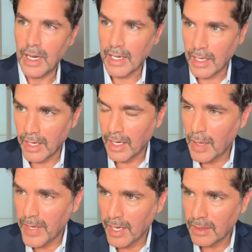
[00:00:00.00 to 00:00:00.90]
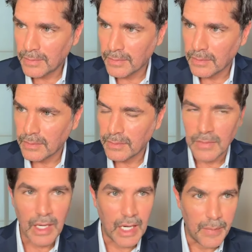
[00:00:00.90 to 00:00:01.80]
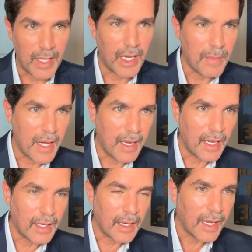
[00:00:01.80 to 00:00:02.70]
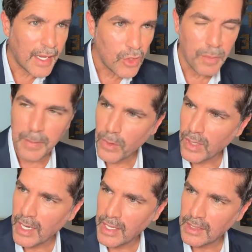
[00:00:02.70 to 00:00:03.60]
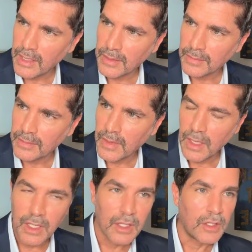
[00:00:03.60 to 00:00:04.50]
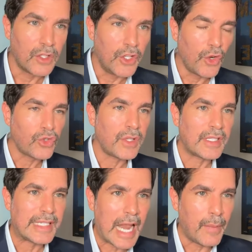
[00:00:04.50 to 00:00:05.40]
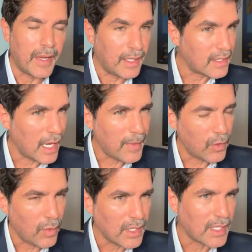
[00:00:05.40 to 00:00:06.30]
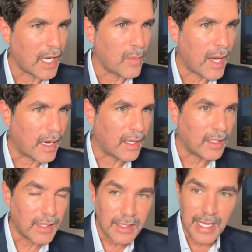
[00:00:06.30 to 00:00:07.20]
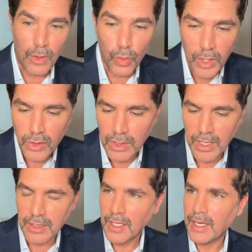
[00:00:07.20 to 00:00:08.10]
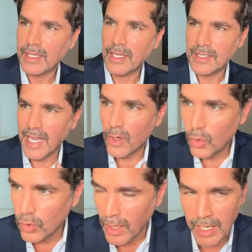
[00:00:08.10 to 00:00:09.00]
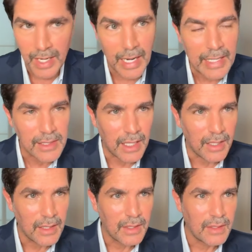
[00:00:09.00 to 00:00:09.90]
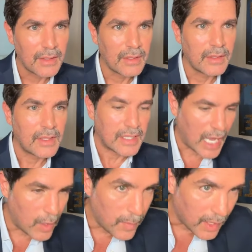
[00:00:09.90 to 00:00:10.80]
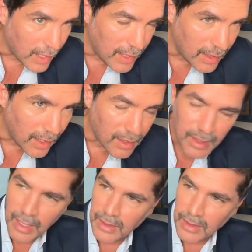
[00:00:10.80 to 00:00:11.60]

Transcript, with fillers: el arcángel Gabriel a la Virgen María, ¿qué es lo primero que le dice? Dios te salve. Y salve no es de salvar, es de salud, es el saludo a la realeza. Salve reina.